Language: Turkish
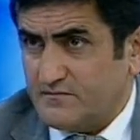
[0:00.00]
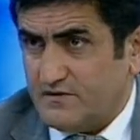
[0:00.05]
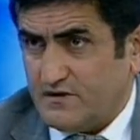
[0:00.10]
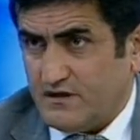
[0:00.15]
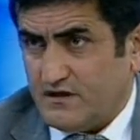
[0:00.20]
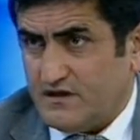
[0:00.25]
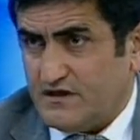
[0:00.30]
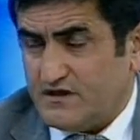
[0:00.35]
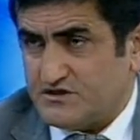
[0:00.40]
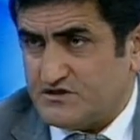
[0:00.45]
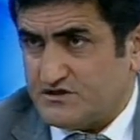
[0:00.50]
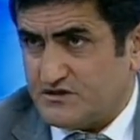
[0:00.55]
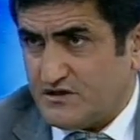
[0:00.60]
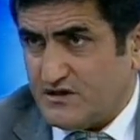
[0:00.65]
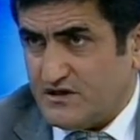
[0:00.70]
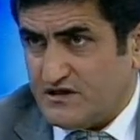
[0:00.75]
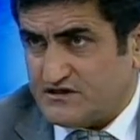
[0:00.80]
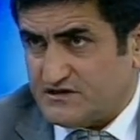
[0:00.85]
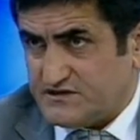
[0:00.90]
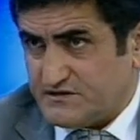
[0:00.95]
alerjik
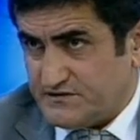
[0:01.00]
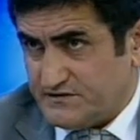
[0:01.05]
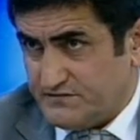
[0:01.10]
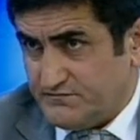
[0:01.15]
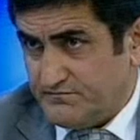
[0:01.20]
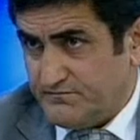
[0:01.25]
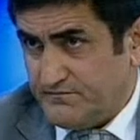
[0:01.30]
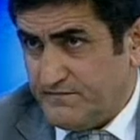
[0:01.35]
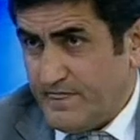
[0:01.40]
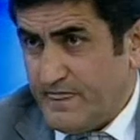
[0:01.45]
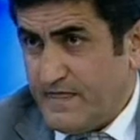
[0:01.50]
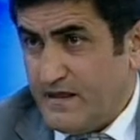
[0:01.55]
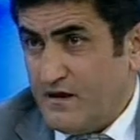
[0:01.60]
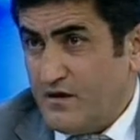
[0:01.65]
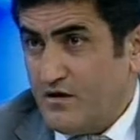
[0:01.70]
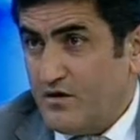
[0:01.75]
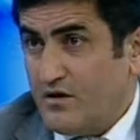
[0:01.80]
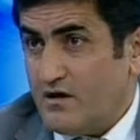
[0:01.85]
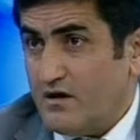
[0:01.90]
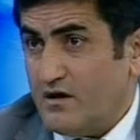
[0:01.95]
astım,
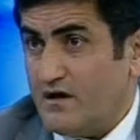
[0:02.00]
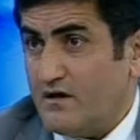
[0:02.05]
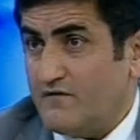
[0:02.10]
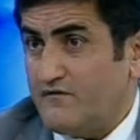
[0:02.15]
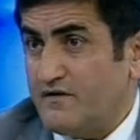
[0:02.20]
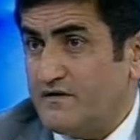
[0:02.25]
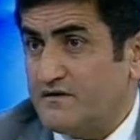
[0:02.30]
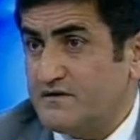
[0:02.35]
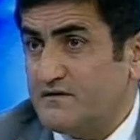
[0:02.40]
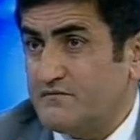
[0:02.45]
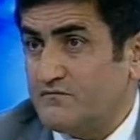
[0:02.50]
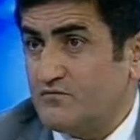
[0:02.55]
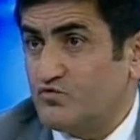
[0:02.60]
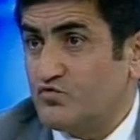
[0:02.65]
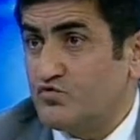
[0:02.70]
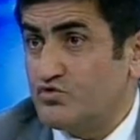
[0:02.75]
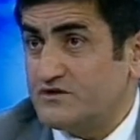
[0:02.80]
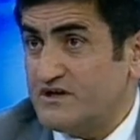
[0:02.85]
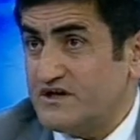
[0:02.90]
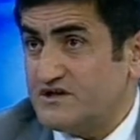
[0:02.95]
efendim
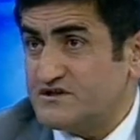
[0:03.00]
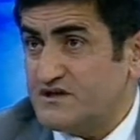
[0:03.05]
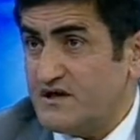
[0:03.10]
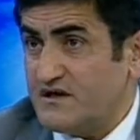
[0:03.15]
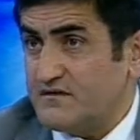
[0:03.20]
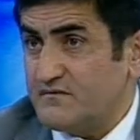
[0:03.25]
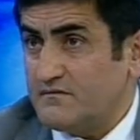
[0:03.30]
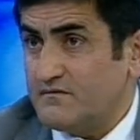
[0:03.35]
kurdeşen,